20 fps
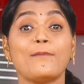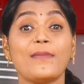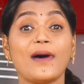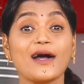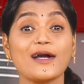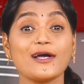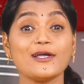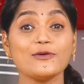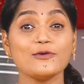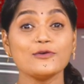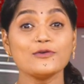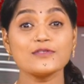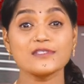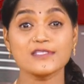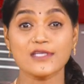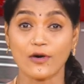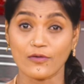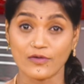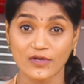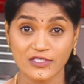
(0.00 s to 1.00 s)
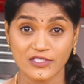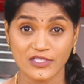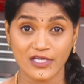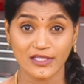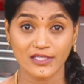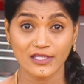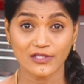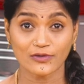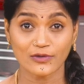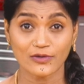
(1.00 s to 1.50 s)
పగలు
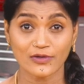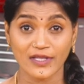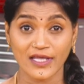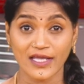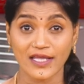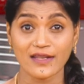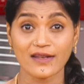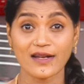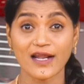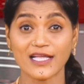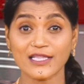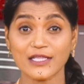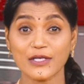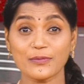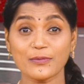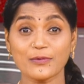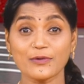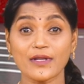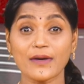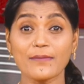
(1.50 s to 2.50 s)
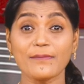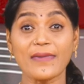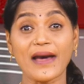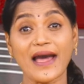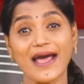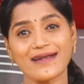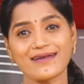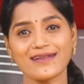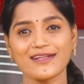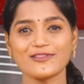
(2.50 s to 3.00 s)
సౌరశక్తితోటి రాత్రిపూట
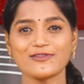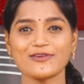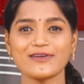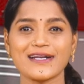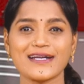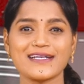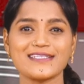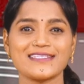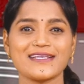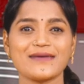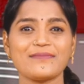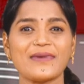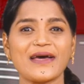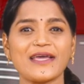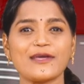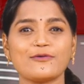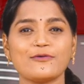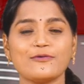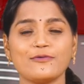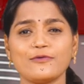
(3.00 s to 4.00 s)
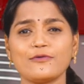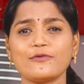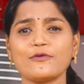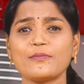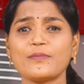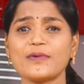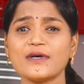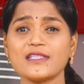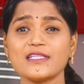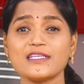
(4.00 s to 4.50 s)
బ్యాటరీతో నడిచే బైకు
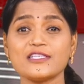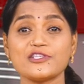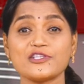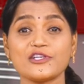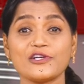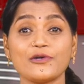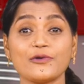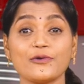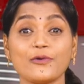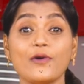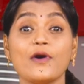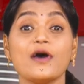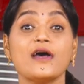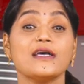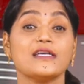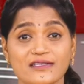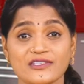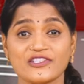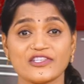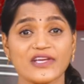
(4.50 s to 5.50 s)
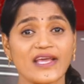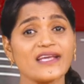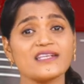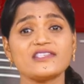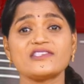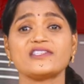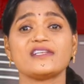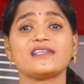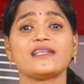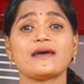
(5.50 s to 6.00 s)
రూపొందించిండు షేక్
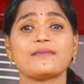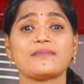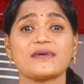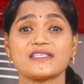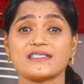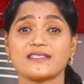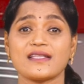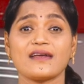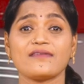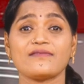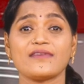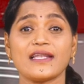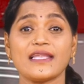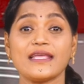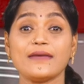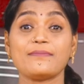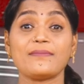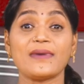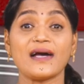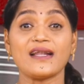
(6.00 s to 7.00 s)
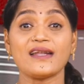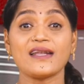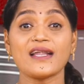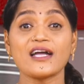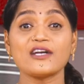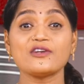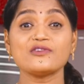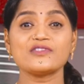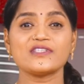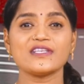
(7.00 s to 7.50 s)
చిన్న మస్తాన్ వలి
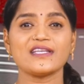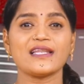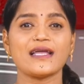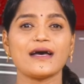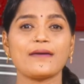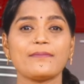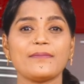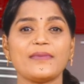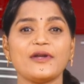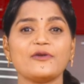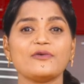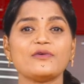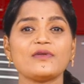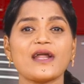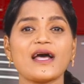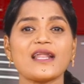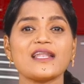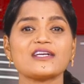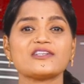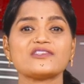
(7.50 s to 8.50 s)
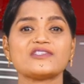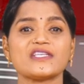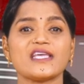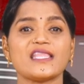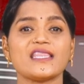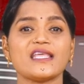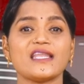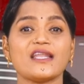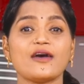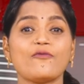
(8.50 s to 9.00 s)
పల్నాడు జిల్లా పిడుగురాలకు
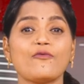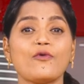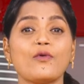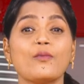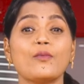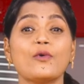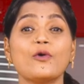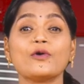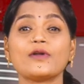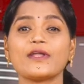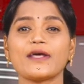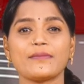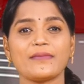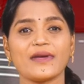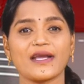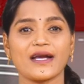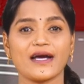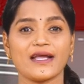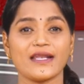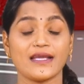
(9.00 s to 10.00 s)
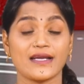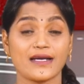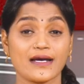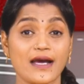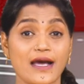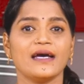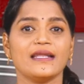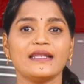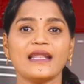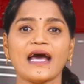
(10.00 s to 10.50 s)
చెందిన ఓ మోటార్ మెకానిక్
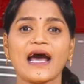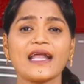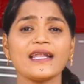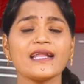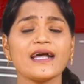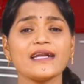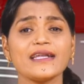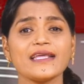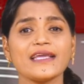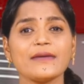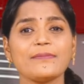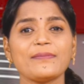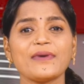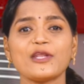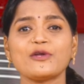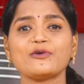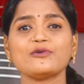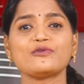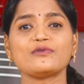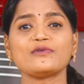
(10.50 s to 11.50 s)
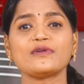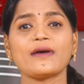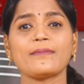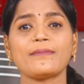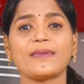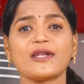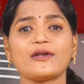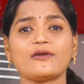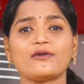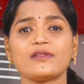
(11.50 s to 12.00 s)
నానాటికి పెరుగుతున్న
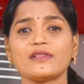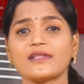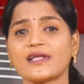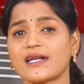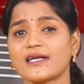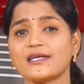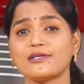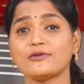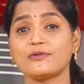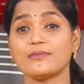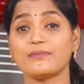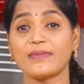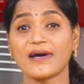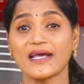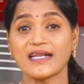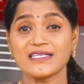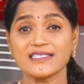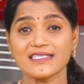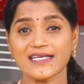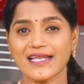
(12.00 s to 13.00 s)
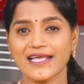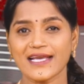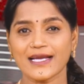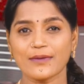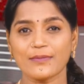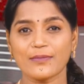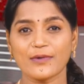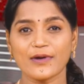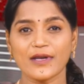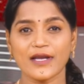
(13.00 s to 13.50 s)
పెట్రోల్ ధరలను
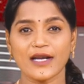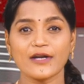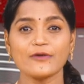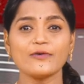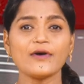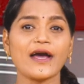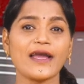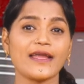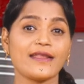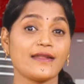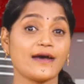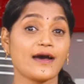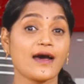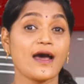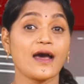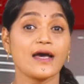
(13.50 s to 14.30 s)
భరించలేకపోయాడు ఆయన